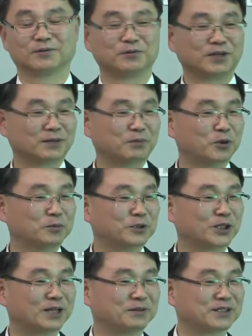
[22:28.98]
우리가 복음을
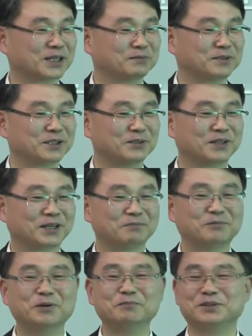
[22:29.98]
전하면 사람들이 우리에게
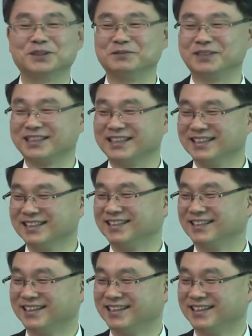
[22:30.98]
뭘 묻습니까? 네.